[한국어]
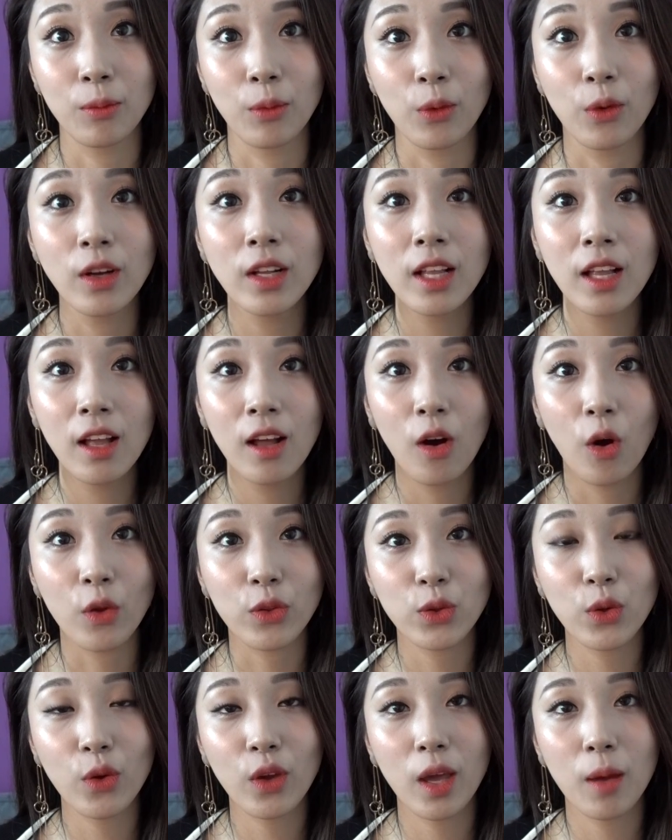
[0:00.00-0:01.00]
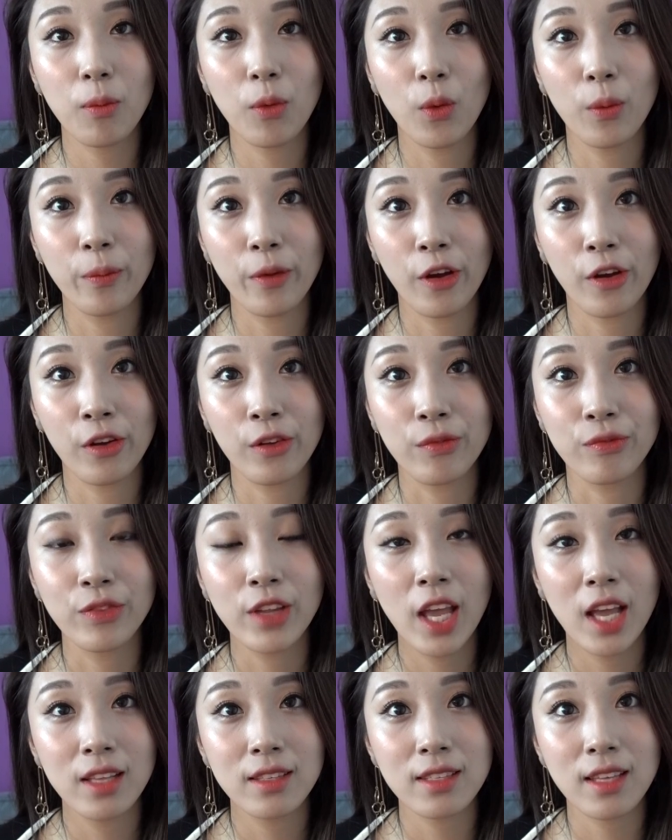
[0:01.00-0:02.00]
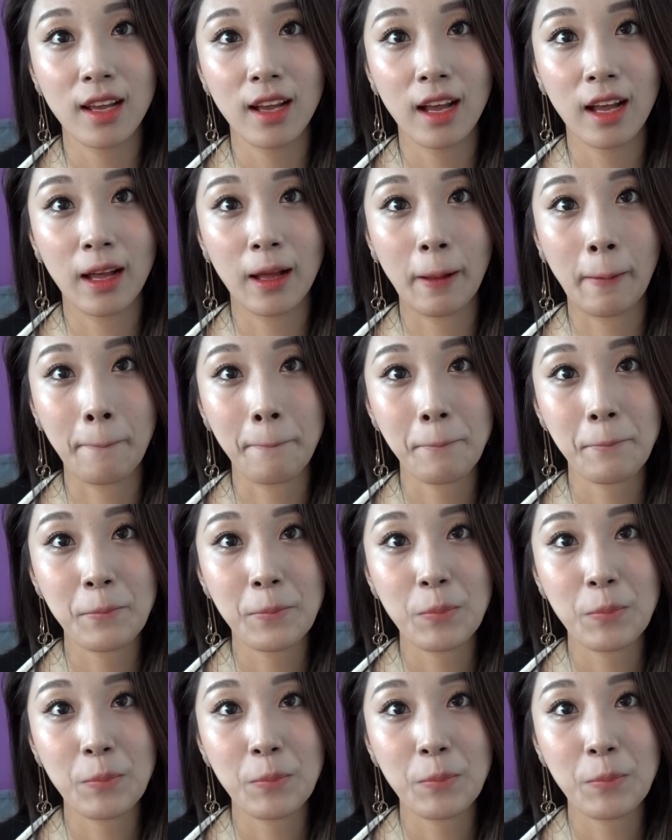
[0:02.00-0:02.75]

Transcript: 뭐 어떻게 보면 제가